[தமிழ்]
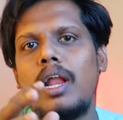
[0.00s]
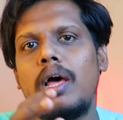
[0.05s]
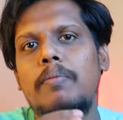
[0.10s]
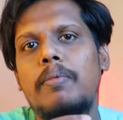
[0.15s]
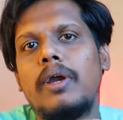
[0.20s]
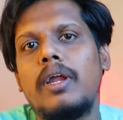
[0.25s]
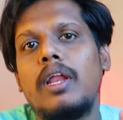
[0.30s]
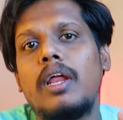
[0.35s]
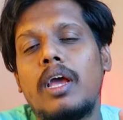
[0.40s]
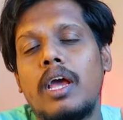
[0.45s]
நல்லா
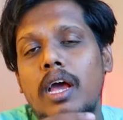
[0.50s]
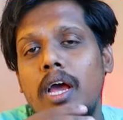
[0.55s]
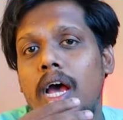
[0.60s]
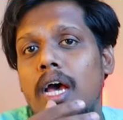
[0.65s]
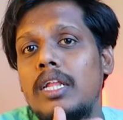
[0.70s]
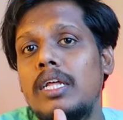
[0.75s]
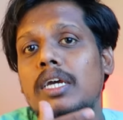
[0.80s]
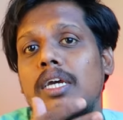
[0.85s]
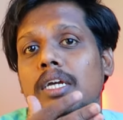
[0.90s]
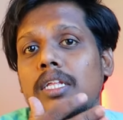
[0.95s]
பண்ணியிருக்காங்க
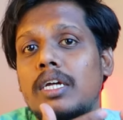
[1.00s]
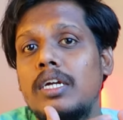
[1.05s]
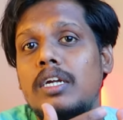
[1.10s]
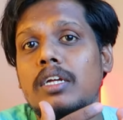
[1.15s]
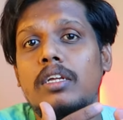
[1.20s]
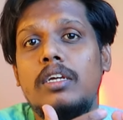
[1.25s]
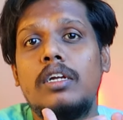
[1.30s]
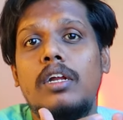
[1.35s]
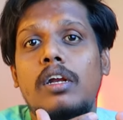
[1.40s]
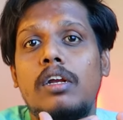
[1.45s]
அதுக்கு இந்த
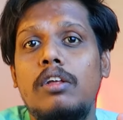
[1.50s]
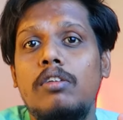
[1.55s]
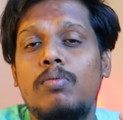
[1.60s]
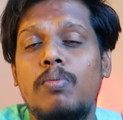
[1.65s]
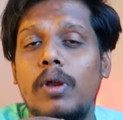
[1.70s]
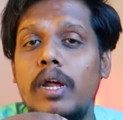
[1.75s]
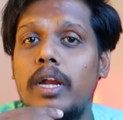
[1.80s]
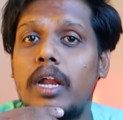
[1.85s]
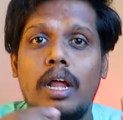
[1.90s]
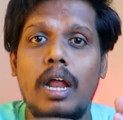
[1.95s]
டிஜிட்டல்
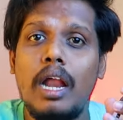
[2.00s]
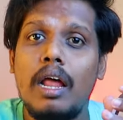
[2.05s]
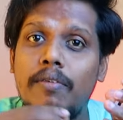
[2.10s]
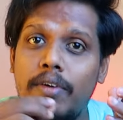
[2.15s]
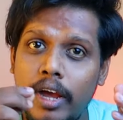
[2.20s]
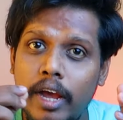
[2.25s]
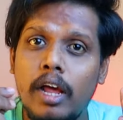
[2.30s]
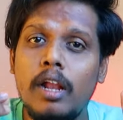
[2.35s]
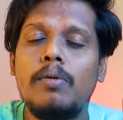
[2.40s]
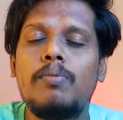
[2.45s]
டிஸ்பிளே
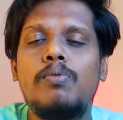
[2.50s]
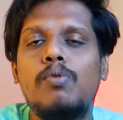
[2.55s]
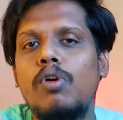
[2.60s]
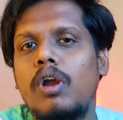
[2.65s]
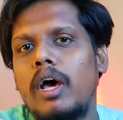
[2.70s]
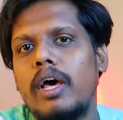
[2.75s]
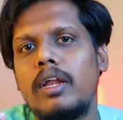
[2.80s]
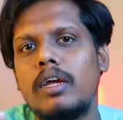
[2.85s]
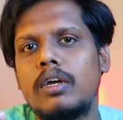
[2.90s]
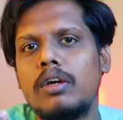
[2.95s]
நல்லாவே
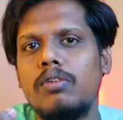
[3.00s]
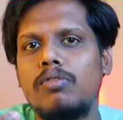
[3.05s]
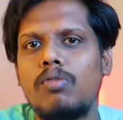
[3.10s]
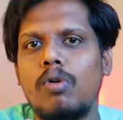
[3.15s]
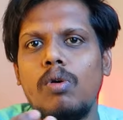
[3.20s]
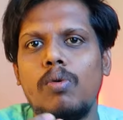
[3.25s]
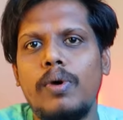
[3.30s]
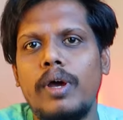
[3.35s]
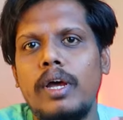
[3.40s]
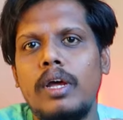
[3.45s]
ஹெல்ப்ஃபுல்லாக இருக்குன்னு
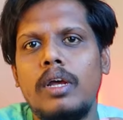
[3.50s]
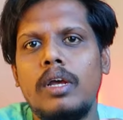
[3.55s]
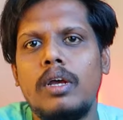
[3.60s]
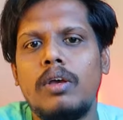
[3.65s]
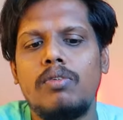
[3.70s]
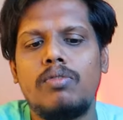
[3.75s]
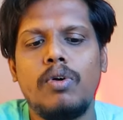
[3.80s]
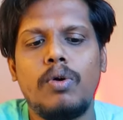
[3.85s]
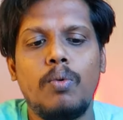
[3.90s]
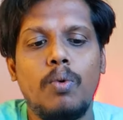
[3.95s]
சொல்லுவேன்
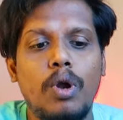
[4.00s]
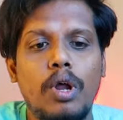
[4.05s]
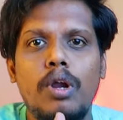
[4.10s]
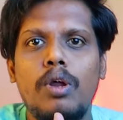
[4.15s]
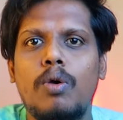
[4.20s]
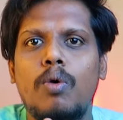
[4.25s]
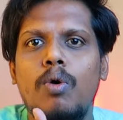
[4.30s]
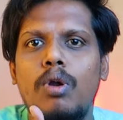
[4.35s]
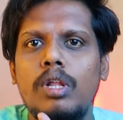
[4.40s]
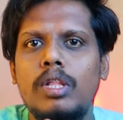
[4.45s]
ஸோ
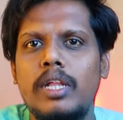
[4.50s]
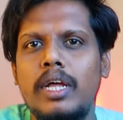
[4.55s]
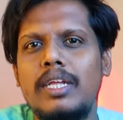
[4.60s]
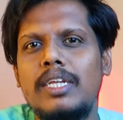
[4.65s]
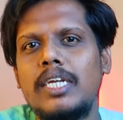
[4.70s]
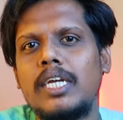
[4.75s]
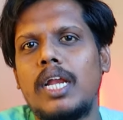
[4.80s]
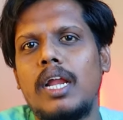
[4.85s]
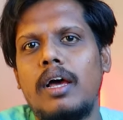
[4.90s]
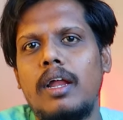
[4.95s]
உடனுக்குடன்
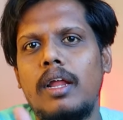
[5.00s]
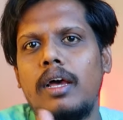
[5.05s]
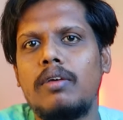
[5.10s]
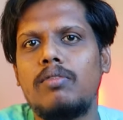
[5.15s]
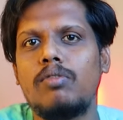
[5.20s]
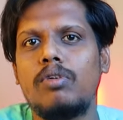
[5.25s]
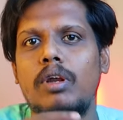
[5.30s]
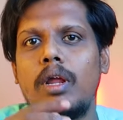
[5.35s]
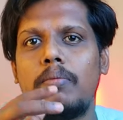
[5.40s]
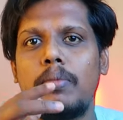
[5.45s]
தெரிஞ்சுக்கலாம்ல
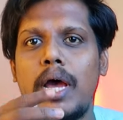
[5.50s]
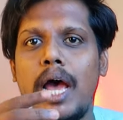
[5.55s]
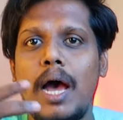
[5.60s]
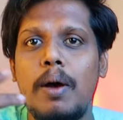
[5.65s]
ஸோ நம்ம